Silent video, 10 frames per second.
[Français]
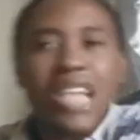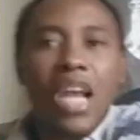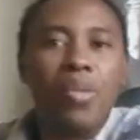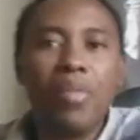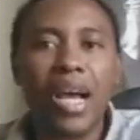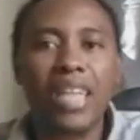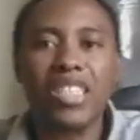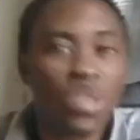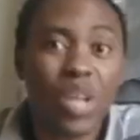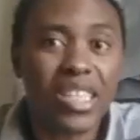j'allume là,
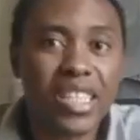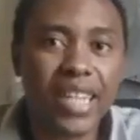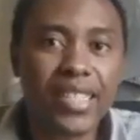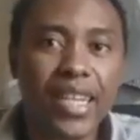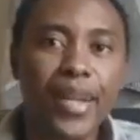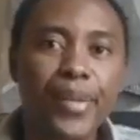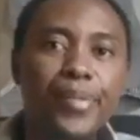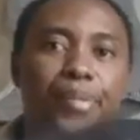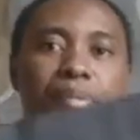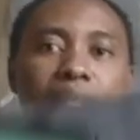je suis en direct. Hein?
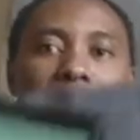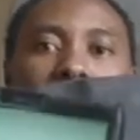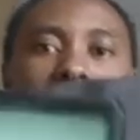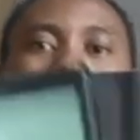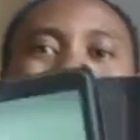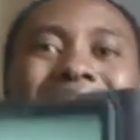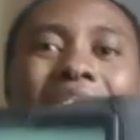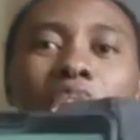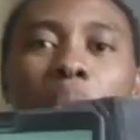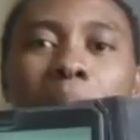
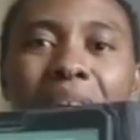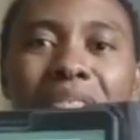J'allume